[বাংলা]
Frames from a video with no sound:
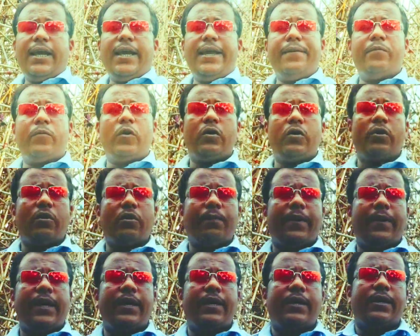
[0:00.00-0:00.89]
এই
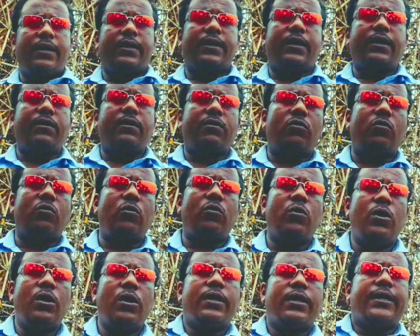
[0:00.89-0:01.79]
মণ্ডপে কিন্তু
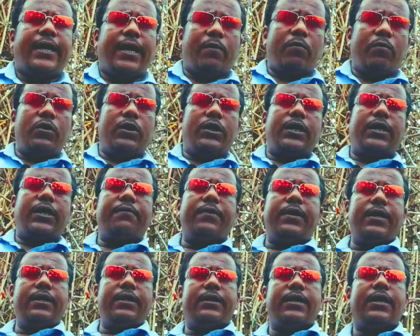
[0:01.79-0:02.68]
কেমনটা
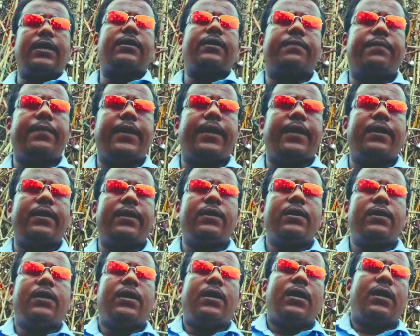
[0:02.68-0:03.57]
ভিড় থাকবে
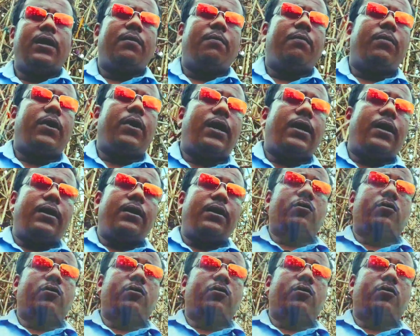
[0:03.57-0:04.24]
বা